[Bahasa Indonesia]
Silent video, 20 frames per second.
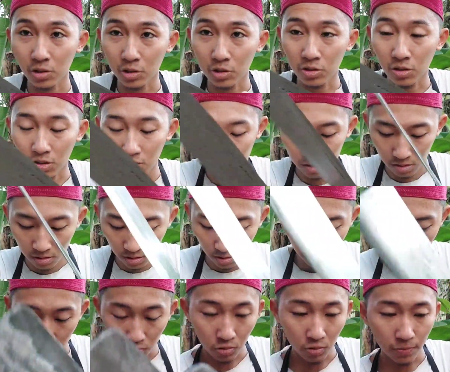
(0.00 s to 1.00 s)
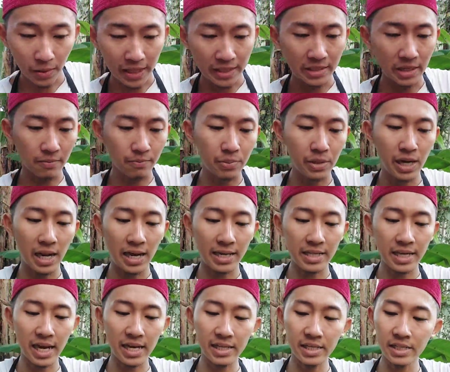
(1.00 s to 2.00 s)
cocok untuk panjang
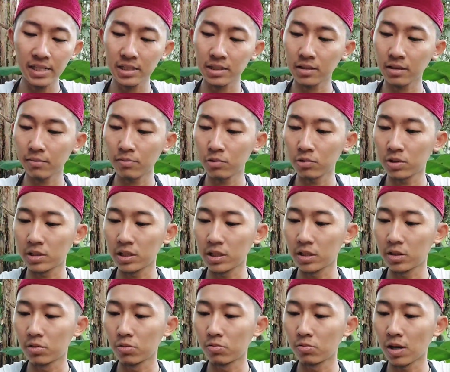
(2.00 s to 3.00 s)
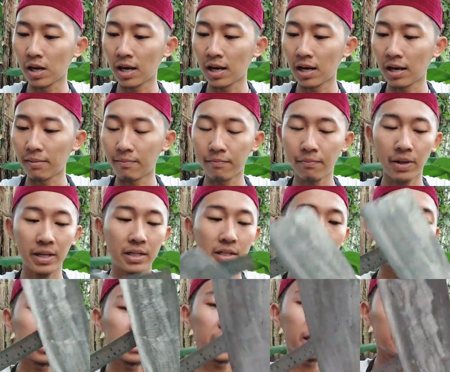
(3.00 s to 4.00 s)
bilahnya ini ketemu di 24
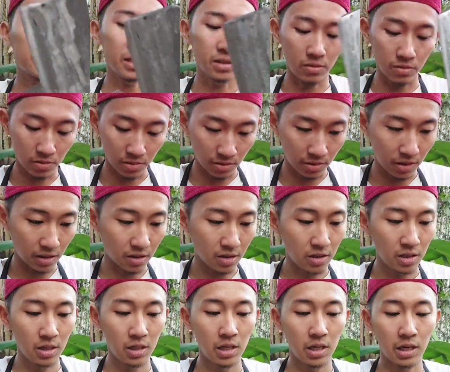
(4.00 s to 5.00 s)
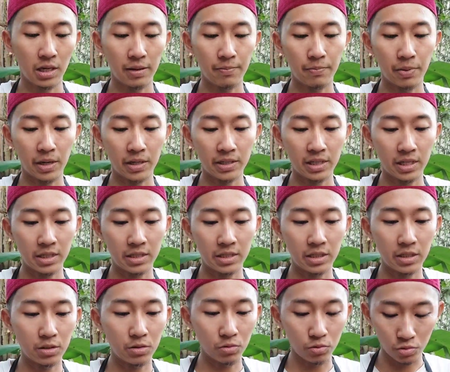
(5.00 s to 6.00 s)
cm dulur ya. Lebarnya
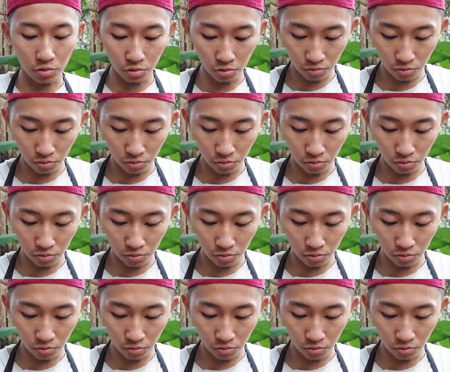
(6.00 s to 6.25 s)
di 7,